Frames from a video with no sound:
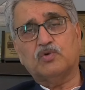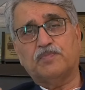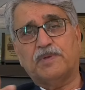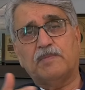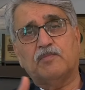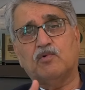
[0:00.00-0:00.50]

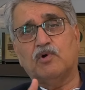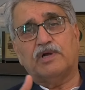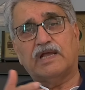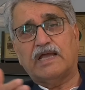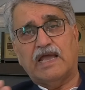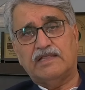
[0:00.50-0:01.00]
सुप्रीम कोर्ट
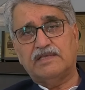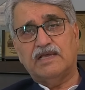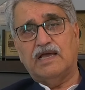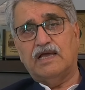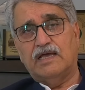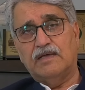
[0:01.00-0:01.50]
ने कह
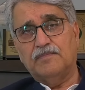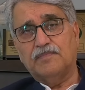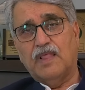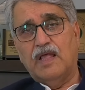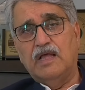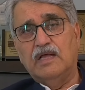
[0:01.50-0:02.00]
दिया है
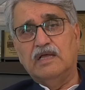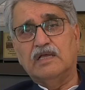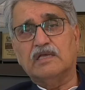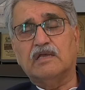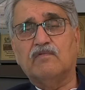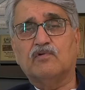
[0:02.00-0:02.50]

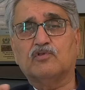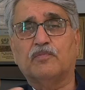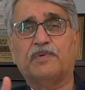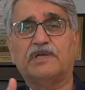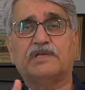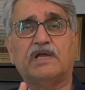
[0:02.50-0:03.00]
कि वो तो
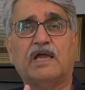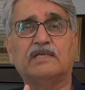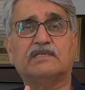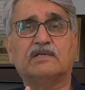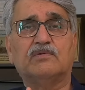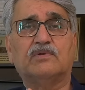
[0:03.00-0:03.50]
पीटीआई
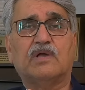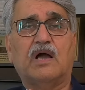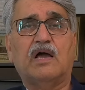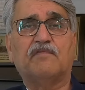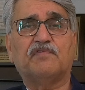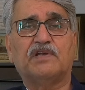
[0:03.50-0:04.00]
से उनका
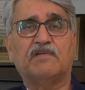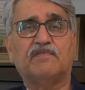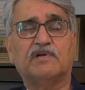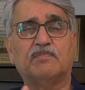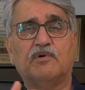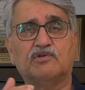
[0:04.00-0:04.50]

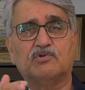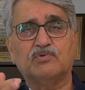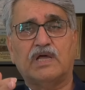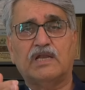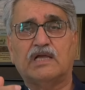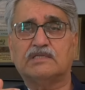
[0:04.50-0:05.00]
एफिडेविट
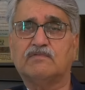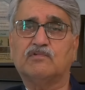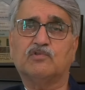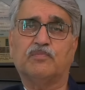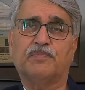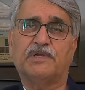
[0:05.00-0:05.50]
मौजूद है लिहाजा वो
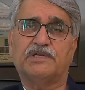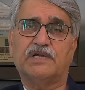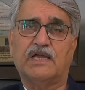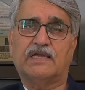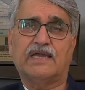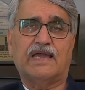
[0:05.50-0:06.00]
तो
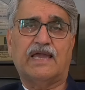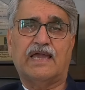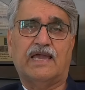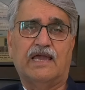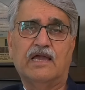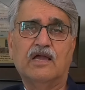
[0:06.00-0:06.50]
पीटीआई के
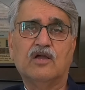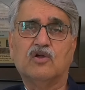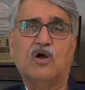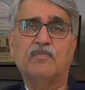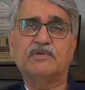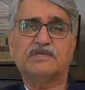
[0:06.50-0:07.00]
हैं
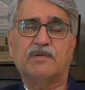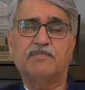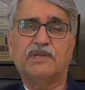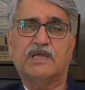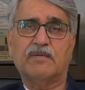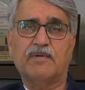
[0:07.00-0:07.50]
कौमी
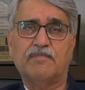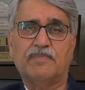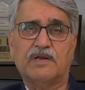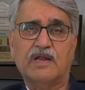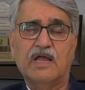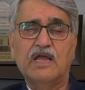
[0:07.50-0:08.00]
असम्बली के
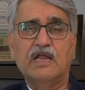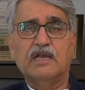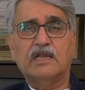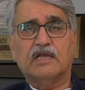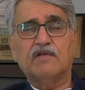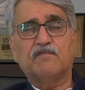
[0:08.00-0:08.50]
मेंबर
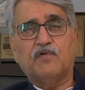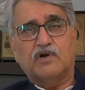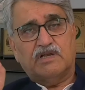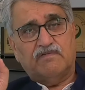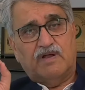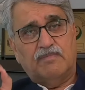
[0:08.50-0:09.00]
लेकिन
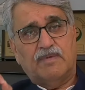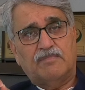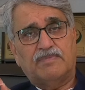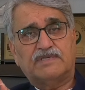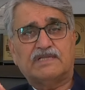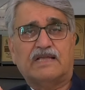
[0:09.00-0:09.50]
41
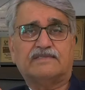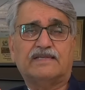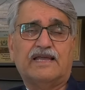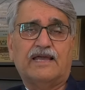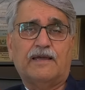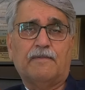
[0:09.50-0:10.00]
मेंबर्स
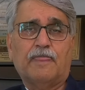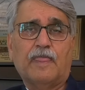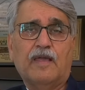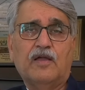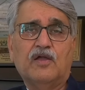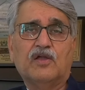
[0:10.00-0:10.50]
ऐसे हैं
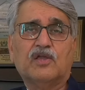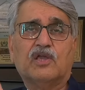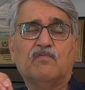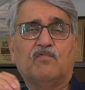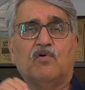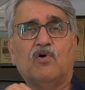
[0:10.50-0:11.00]

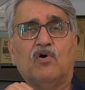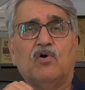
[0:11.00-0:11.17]
कि वो